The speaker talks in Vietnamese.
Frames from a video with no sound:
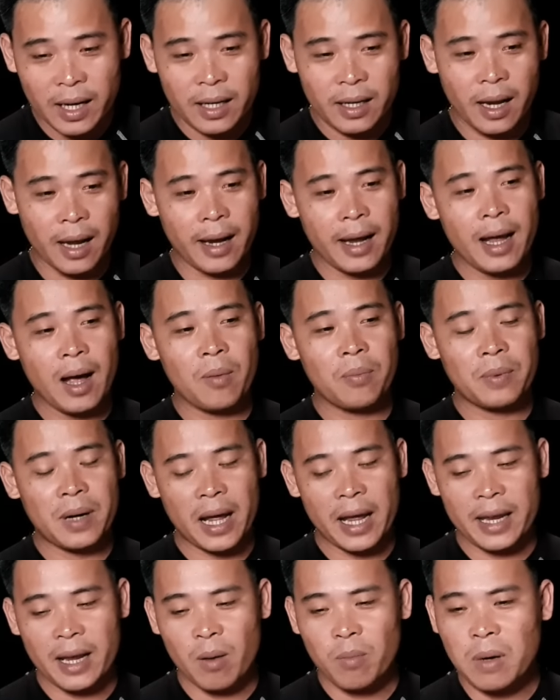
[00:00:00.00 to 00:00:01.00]
thì cái ông
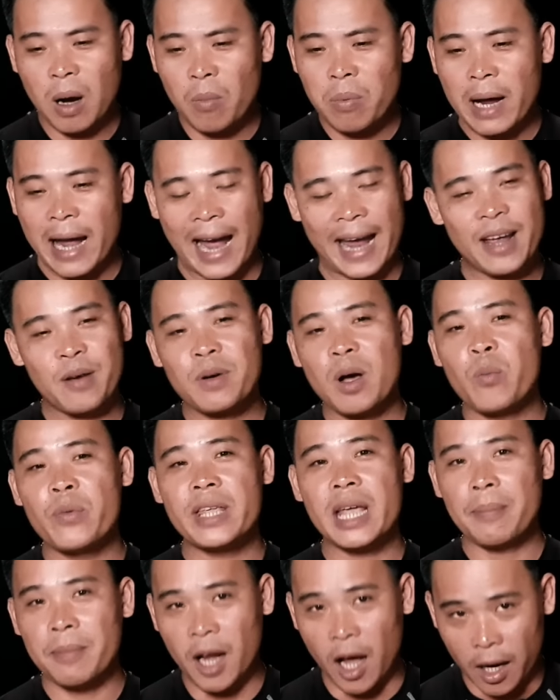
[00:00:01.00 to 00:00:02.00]
này ông ông ngại ông không có
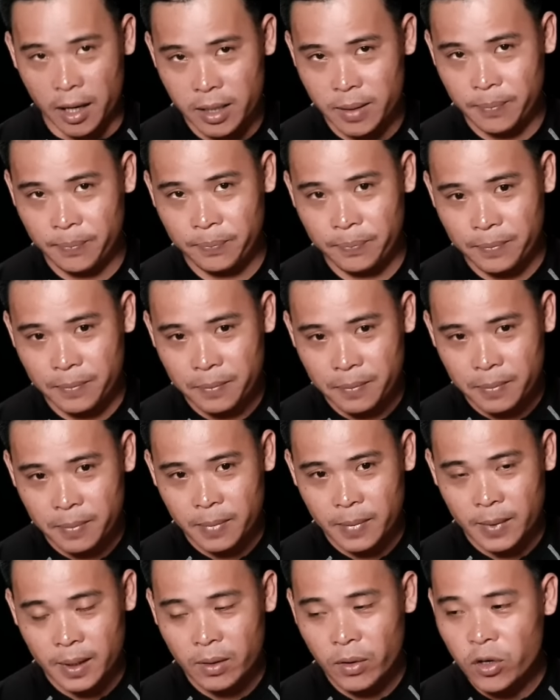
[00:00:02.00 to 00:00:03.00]
dám lợi
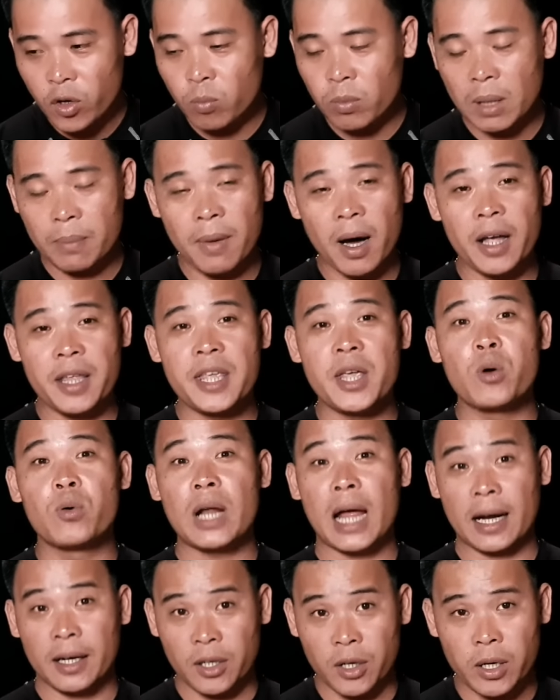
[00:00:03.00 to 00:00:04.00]
nói chung là mời nhiều
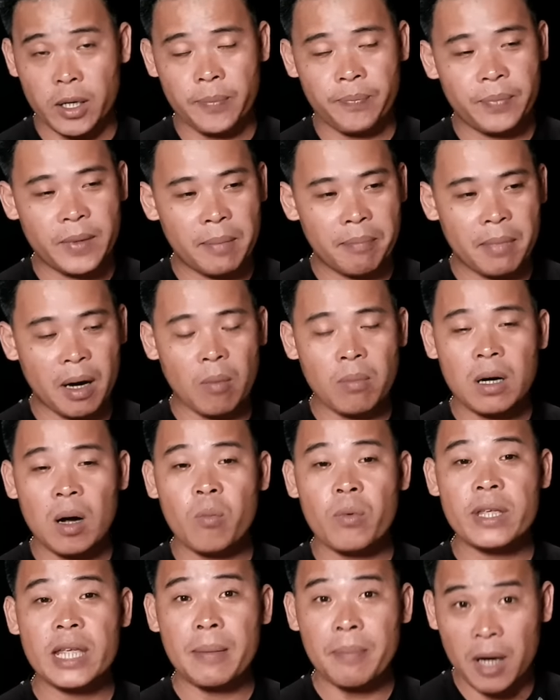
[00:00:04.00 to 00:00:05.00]
lần rồi mà ông
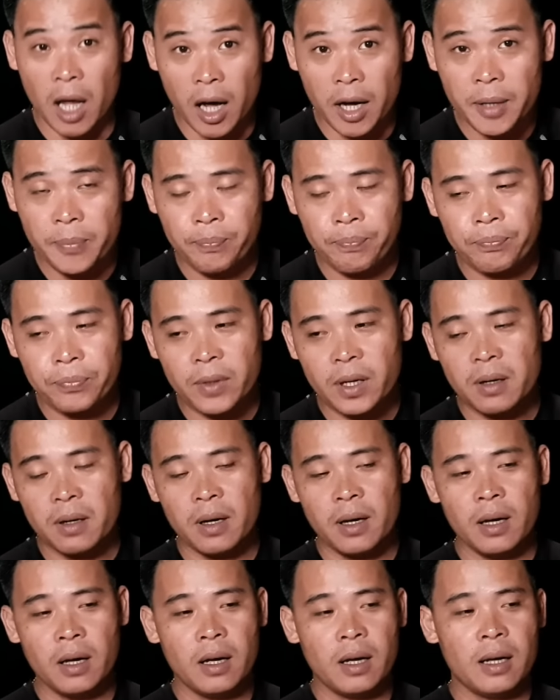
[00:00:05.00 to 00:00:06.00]
không có dám lợi
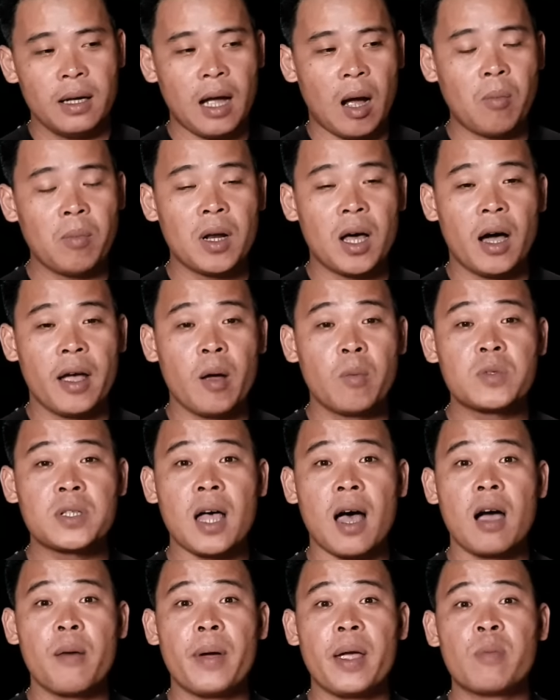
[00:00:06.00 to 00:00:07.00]
ông lợi ông
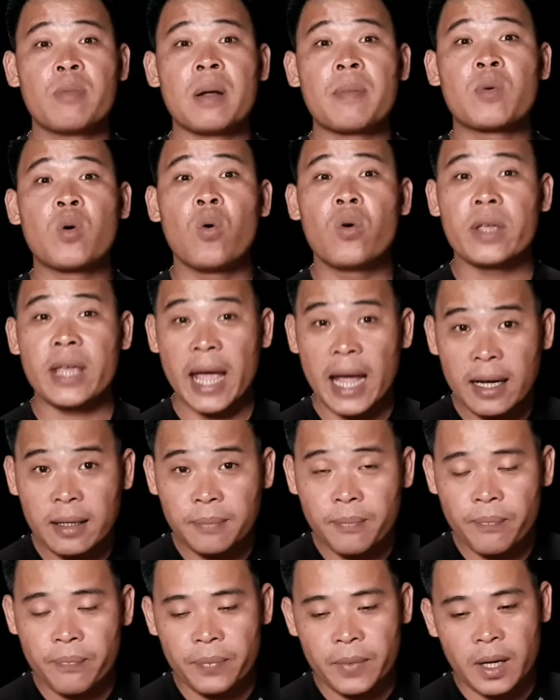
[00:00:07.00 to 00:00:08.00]
sợ bị ông năm khuôn nhát
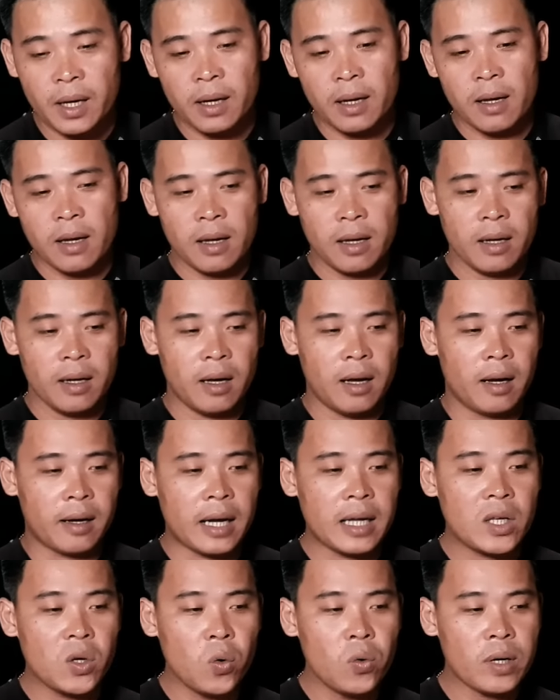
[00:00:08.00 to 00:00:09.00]
à,
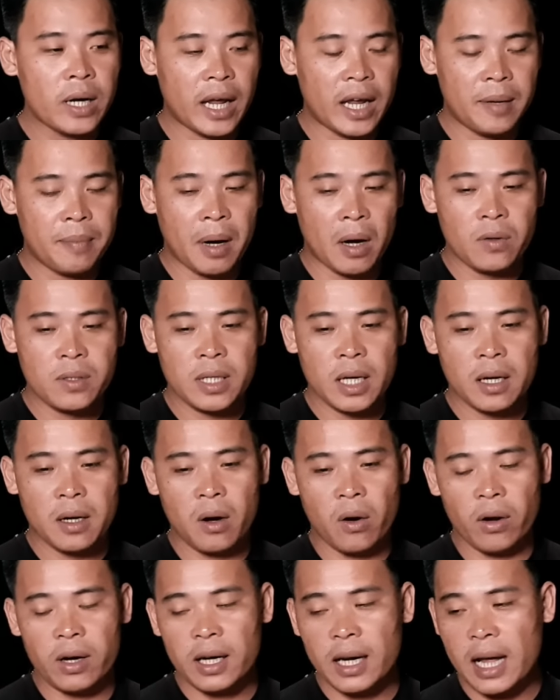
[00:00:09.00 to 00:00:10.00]
cái chú này bảo sẽ
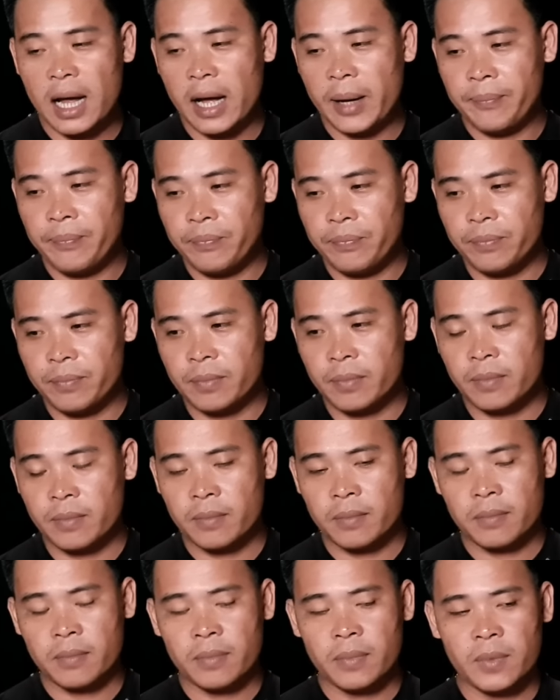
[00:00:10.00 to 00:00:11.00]
gọi là
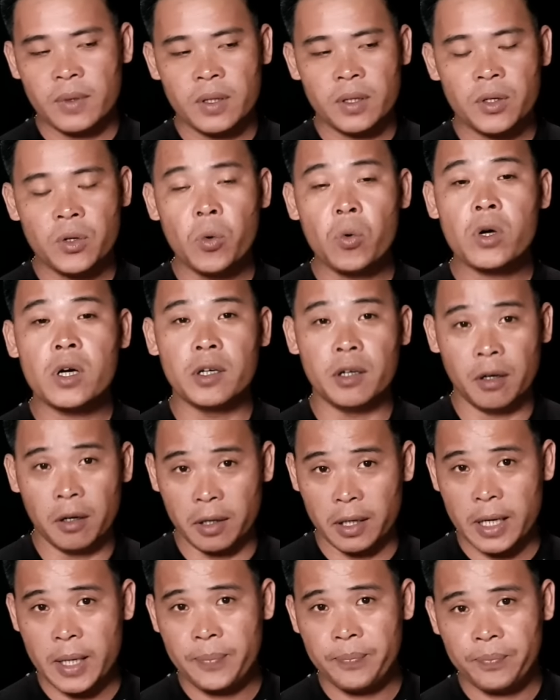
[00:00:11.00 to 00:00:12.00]
chú
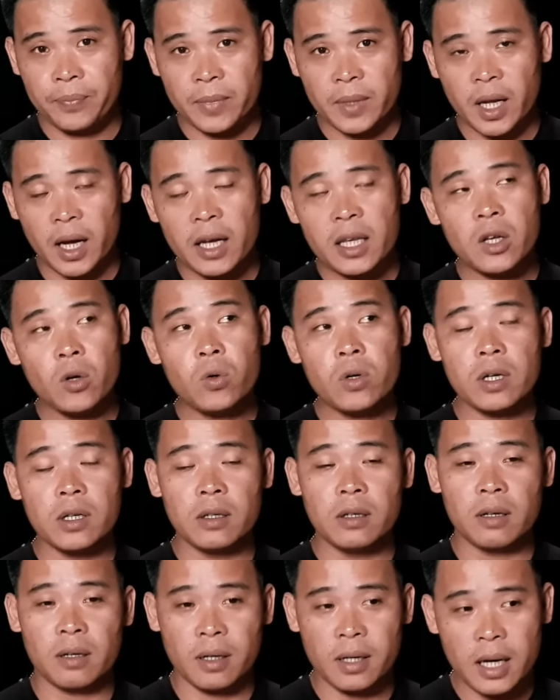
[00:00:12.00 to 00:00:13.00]
cường đi thì cái chú
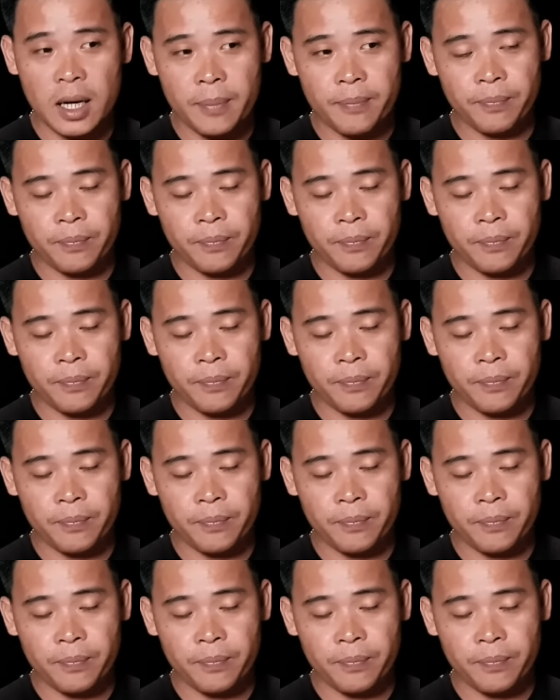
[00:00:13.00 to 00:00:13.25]
cường đó đó